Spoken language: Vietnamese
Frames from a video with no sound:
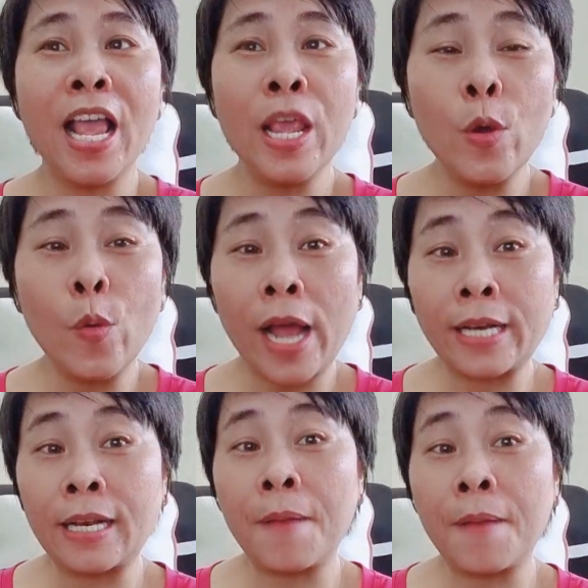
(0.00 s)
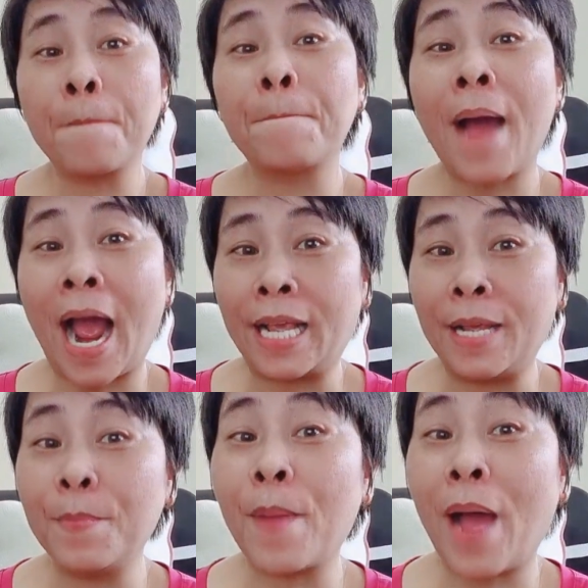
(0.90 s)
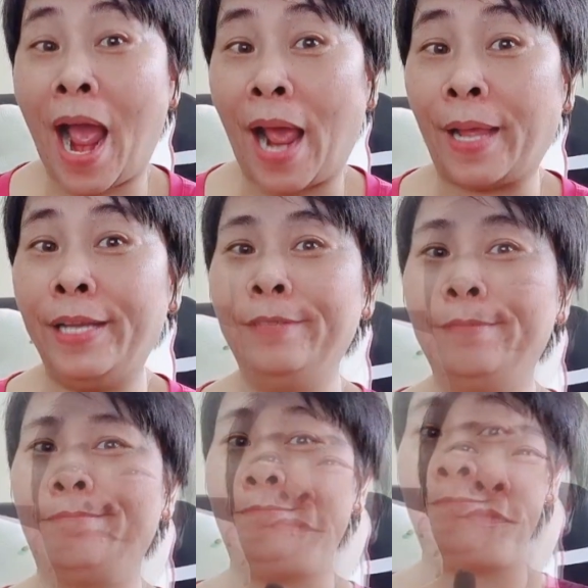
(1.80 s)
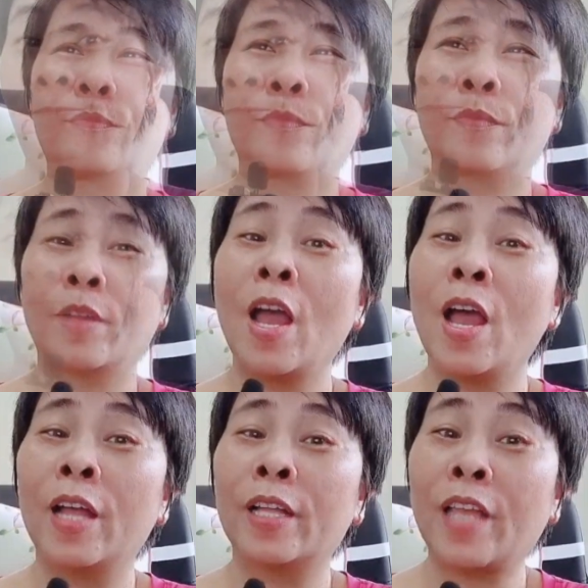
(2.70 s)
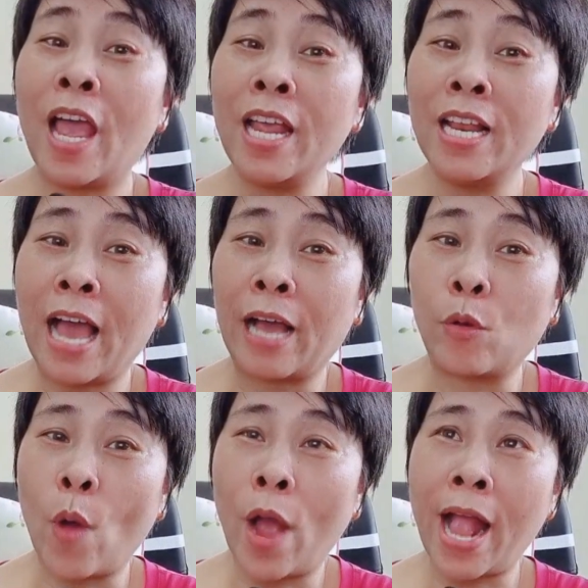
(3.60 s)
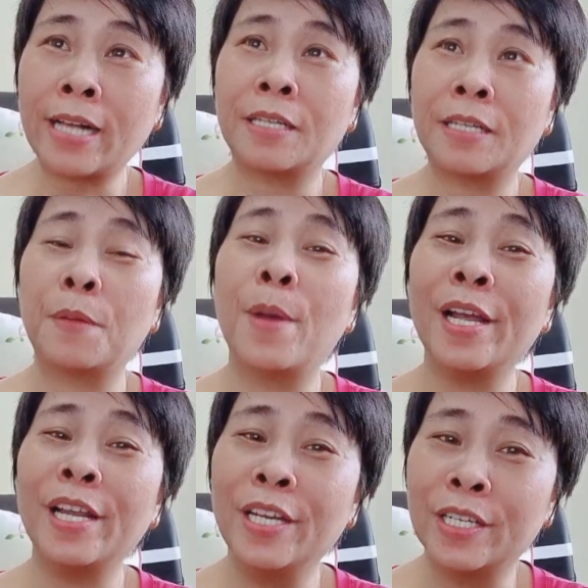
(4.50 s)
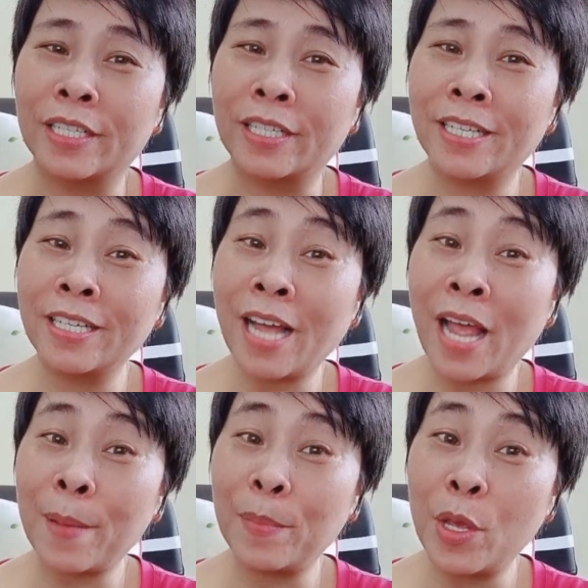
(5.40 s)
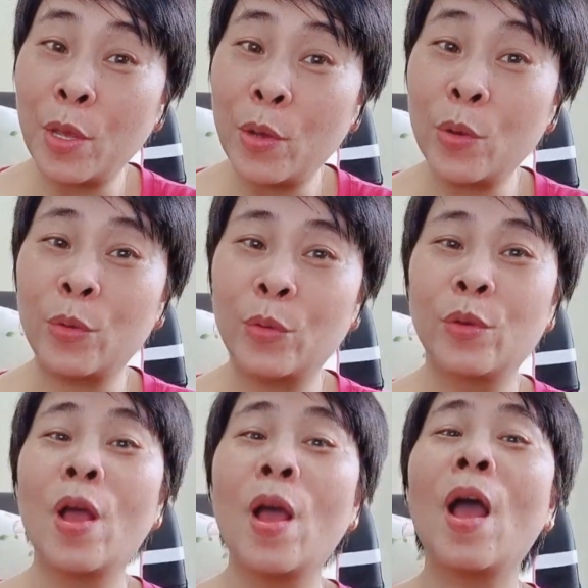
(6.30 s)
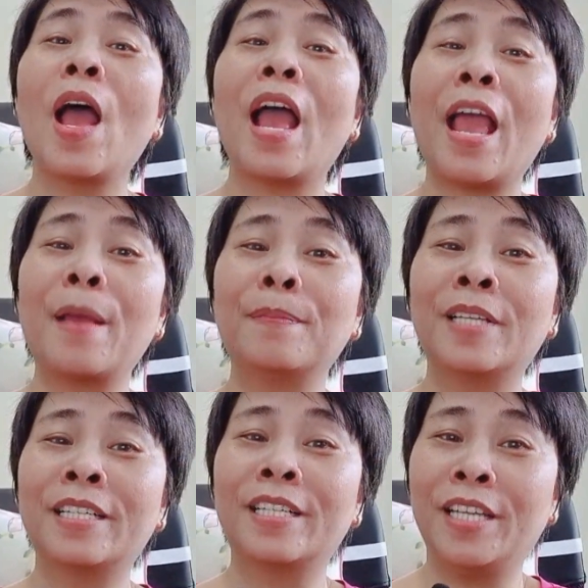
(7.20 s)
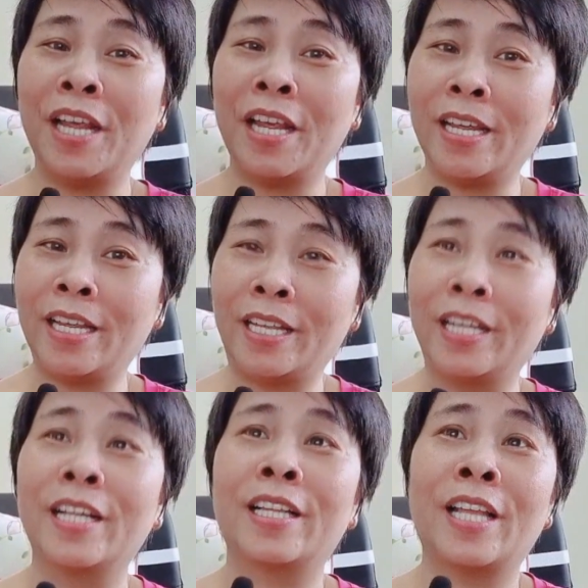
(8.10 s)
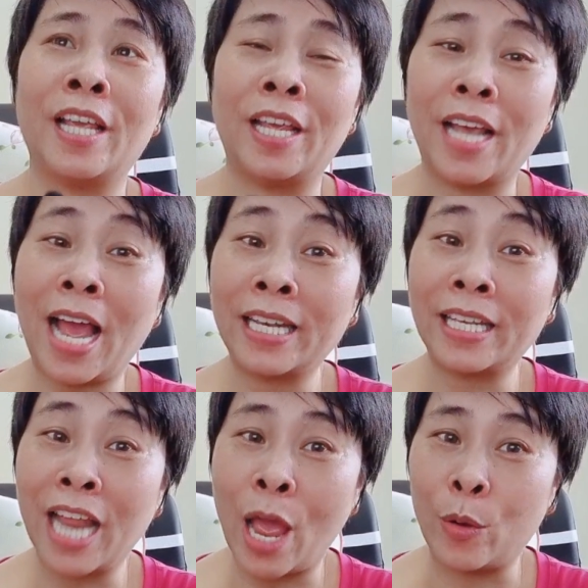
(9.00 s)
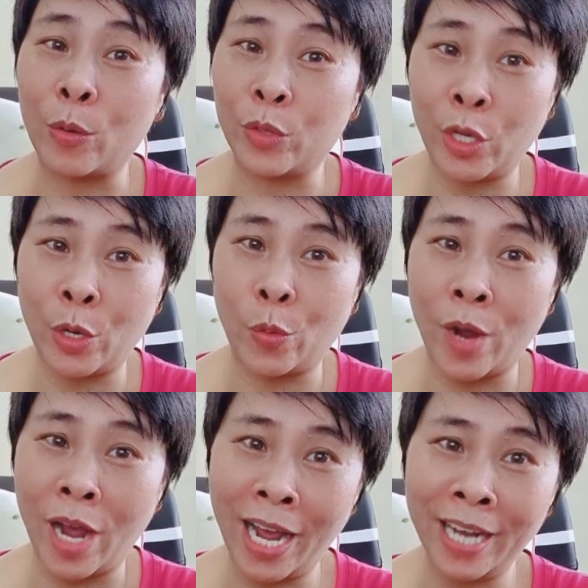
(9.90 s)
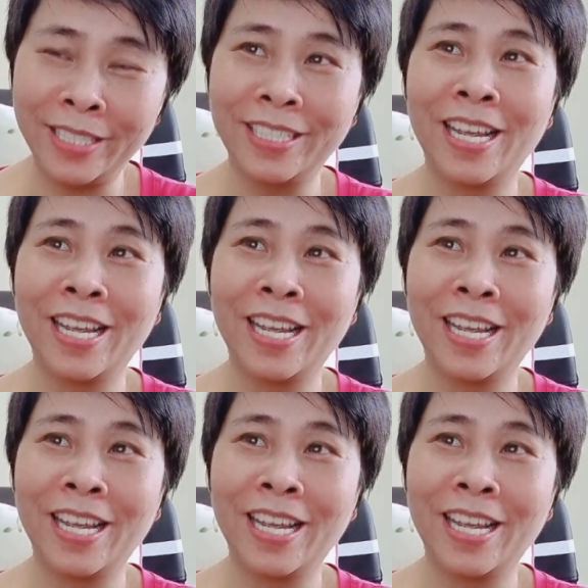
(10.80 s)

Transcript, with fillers: yêu anh mãi mãi thế là ngoan mới được chứ em yêu em thích gì thì anh đều chịu hết